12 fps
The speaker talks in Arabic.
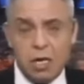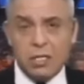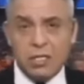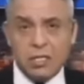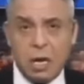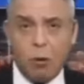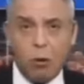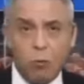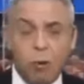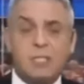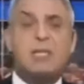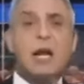ملء
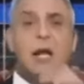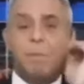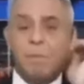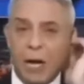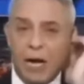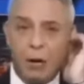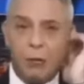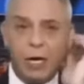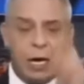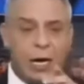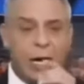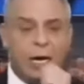السمع والبصر
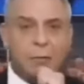امبارح وانا